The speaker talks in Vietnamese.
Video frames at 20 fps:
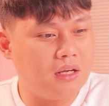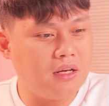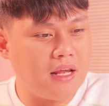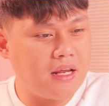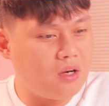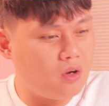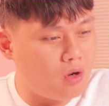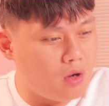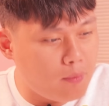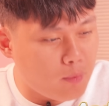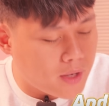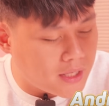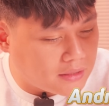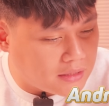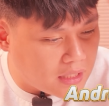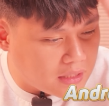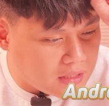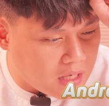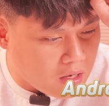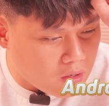cái này nó là một cái
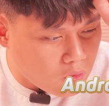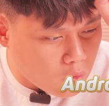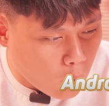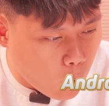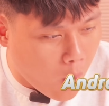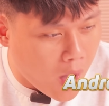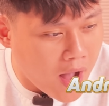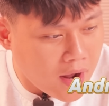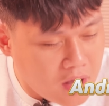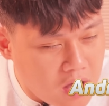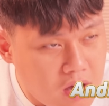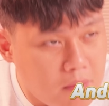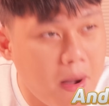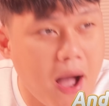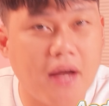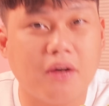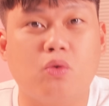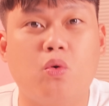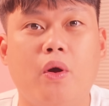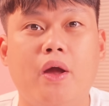tính năng quá cơ
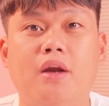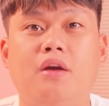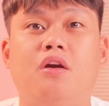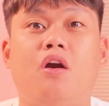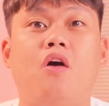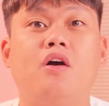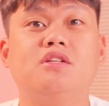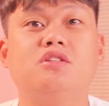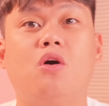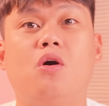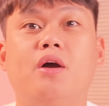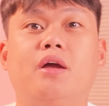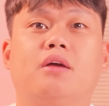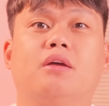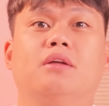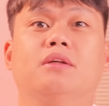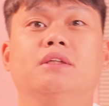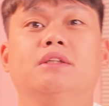bản của android rồi